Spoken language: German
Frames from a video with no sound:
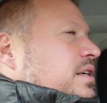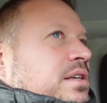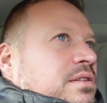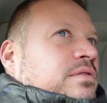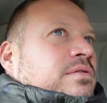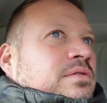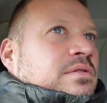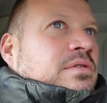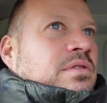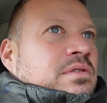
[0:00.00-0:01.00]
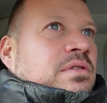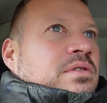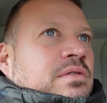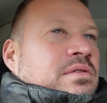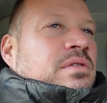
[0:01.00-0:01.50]
Also ich glaube nicht,
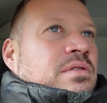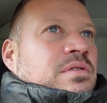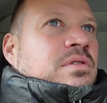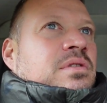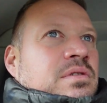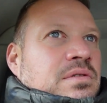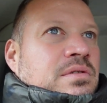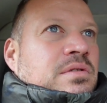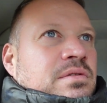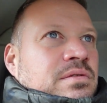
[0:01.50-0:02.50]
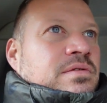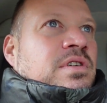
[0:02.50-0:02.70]
dass sie Hausmüll haben.